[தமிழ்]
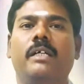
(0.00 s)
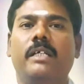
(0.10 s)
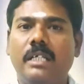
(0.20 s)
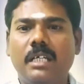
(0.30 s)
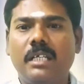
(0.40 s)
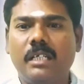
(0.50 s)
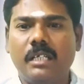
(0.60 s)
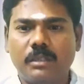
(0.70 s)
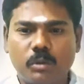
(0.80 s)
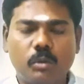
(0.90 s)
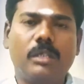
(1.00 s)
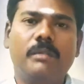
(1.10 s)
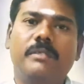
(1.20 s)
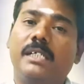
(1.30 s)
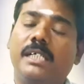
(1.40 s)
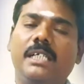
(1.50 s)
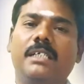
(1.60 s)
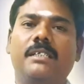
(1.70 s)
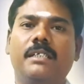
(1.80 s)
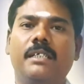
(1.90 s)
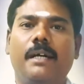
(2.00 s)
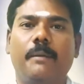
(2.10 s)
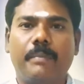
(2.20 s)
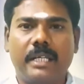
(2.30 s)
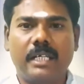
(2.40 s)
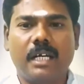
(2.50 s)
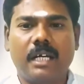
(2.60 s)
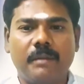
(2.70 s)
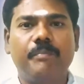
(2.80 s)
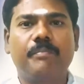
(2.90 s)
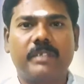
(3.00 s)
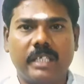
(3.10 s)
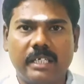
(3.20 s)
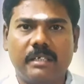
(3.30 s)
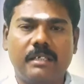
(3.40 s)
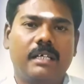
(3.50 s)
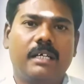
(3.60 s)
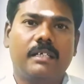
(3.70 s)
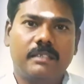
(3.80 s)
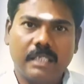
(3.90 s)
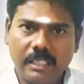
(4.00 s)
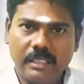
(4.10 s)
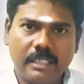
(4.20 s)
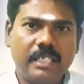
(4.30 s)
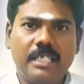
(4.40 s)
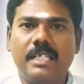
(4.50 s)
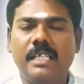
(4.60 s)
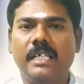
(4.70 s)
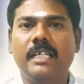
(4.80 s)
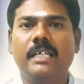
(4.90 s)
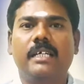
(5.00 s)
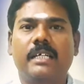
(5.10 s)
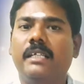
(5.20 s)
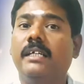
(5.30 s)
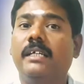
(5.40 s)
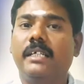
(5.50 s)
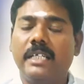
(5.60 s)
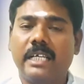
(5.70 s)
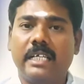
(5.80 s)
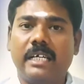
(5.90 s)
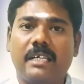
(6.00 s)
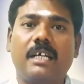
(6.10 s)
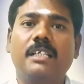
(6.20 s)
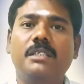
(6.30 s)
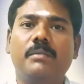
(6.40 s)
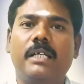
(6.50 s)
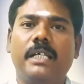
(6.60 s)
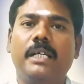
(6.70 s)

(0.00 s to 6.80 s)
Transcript: இன்றைய சூலம் கிழக்கு பரிகாரம் தயிர் சரி நேயர்களே இனி இன்றைய ராசி பலனை